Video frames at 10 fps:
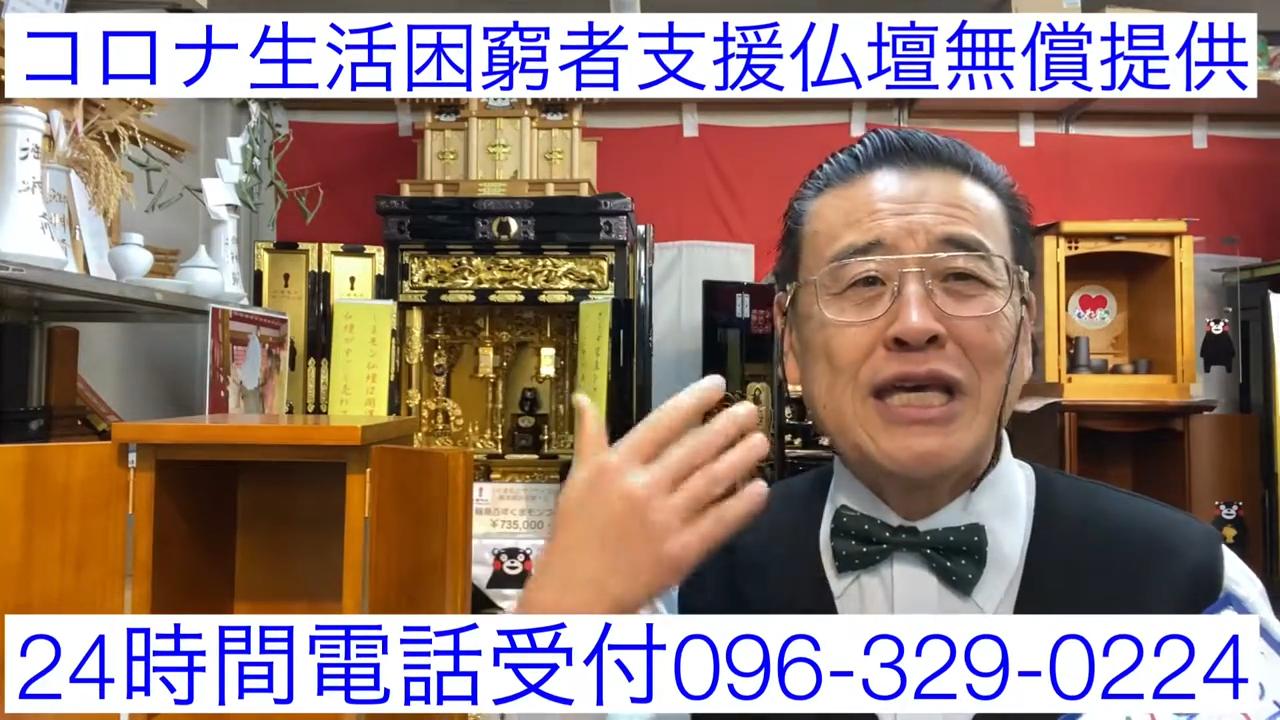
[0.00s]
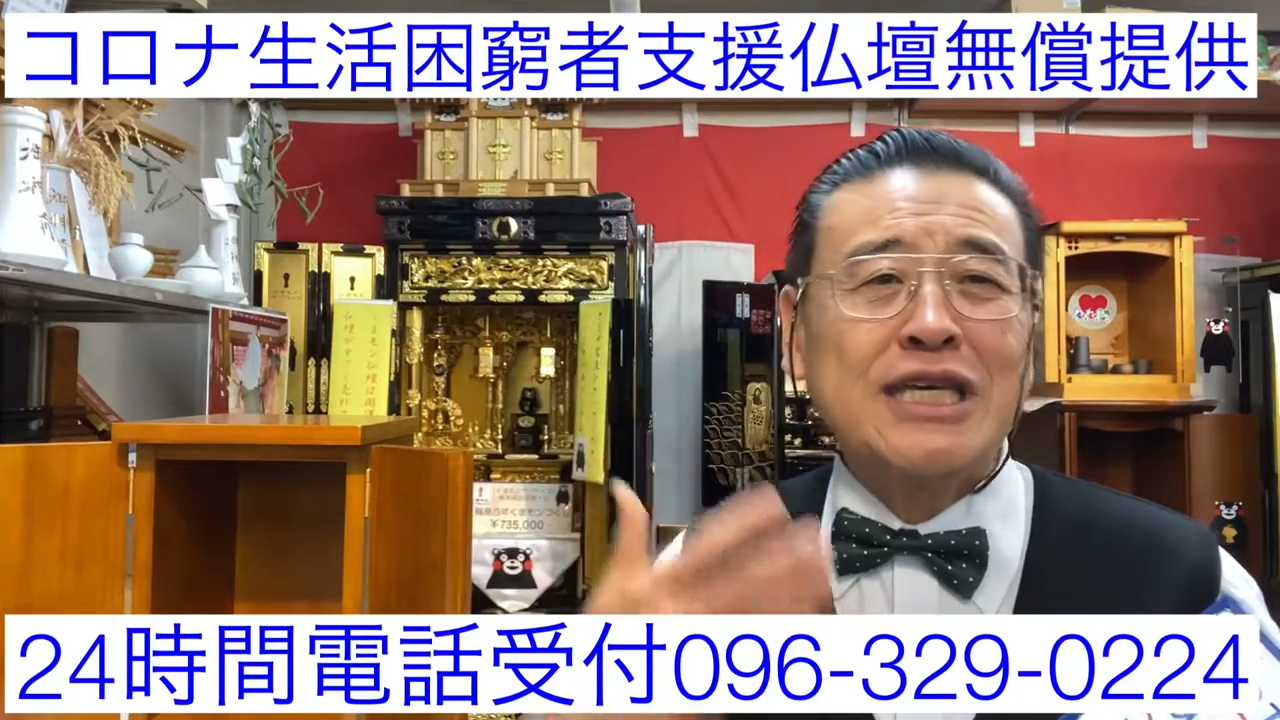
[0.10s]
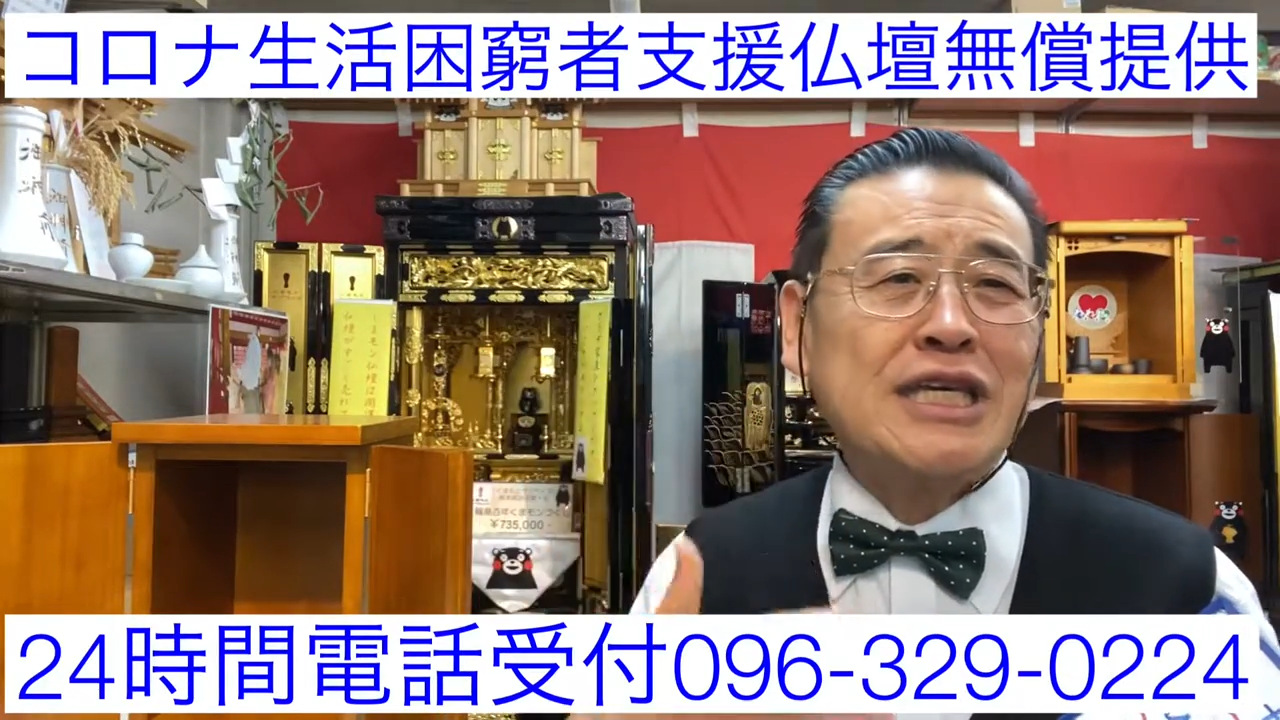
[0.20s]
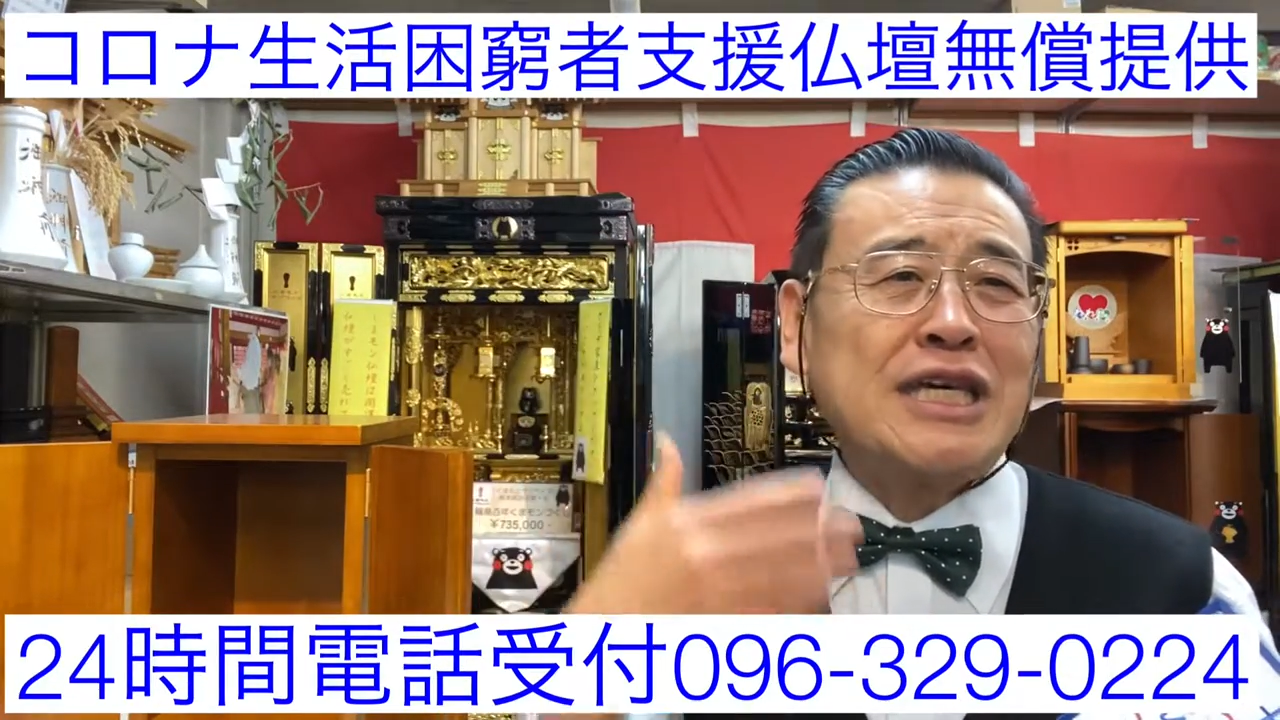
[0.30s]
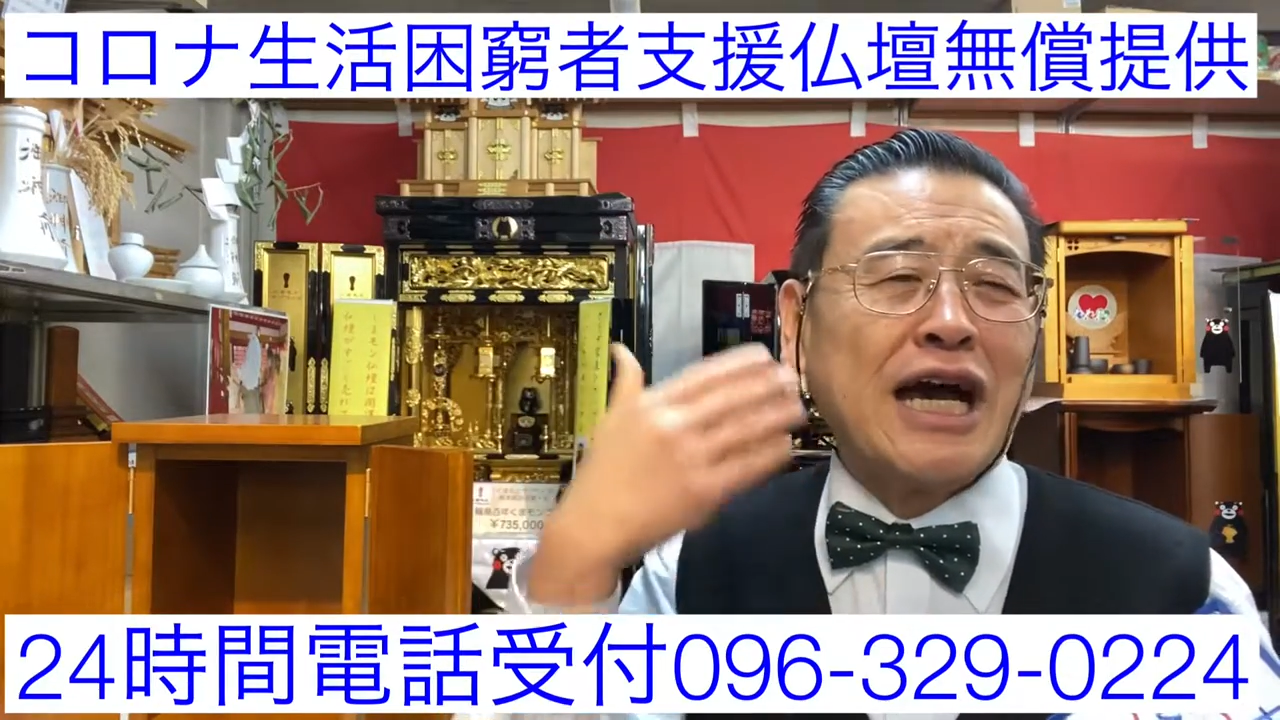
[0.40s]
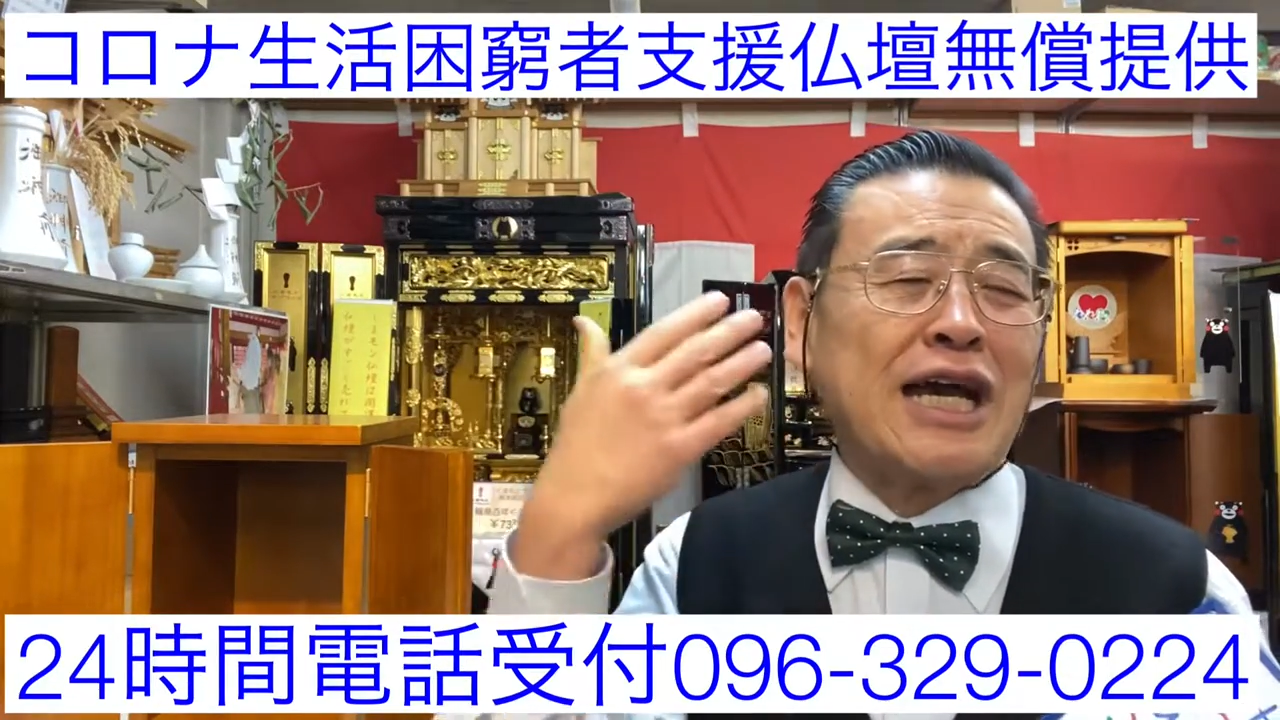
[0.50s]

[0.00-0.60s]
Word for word: いい